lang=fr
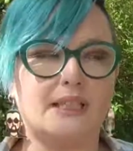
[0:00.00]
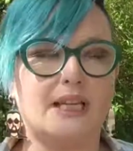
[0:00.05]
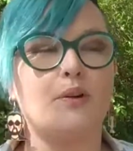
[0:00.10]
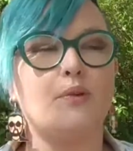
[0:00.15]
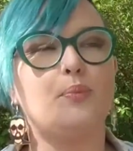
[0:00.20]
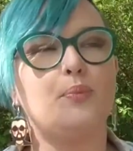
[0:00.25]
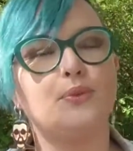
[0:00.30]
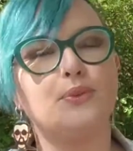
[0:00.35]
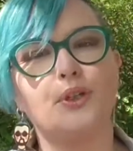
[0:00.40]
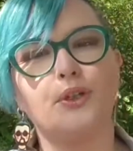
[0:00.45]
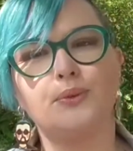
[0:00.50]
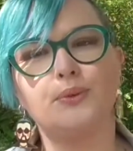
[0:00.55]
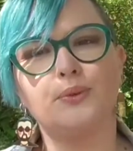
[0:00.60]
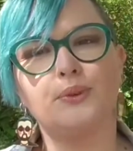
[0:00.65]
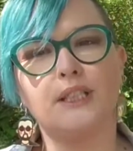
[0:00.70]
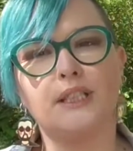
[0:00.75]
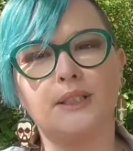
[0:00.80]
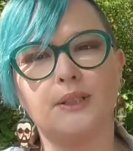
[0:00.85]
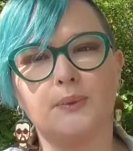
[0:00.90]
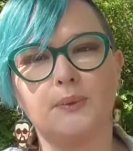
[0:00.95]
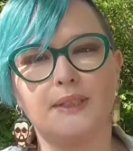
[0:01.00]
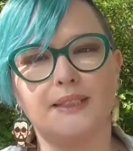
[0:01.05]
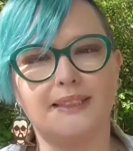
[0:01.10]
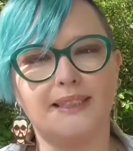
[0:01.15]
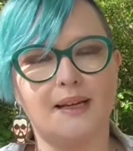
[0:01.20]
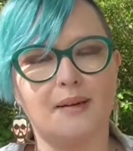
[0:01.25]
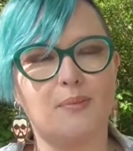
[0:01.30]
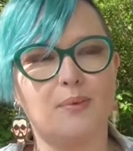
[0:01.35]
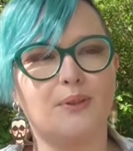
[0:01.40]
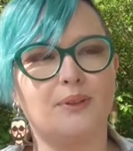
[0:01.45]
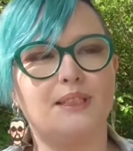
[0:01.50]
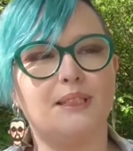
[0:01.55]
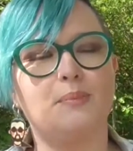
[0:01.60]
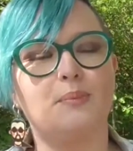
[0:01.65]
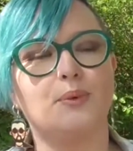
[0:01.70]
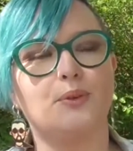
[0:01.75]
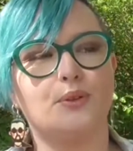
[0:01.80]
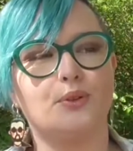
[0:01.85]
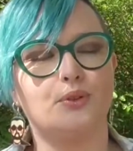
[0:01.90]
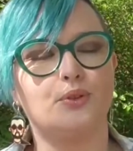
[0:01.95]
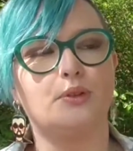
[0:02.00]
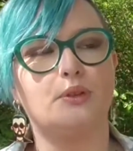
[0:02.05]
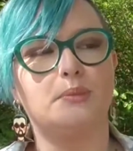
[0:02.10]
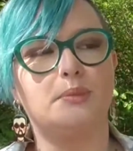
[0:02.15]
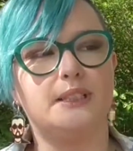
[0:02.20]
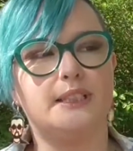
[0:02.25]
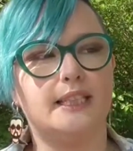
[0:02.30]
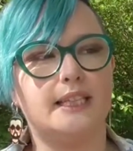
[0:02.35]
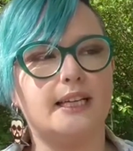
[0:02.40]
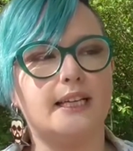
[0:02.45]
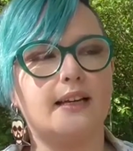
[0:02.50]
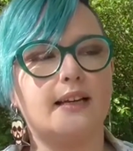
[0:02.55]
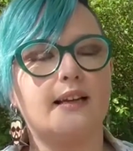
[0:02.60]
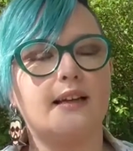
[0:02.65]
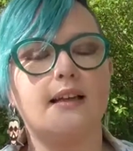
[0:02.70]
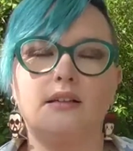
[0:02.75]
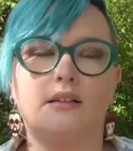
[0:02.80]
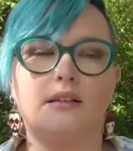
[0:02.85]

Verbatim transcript: Il y a eu plusieurs sujets qui ont été abordés pendant ce webinaire.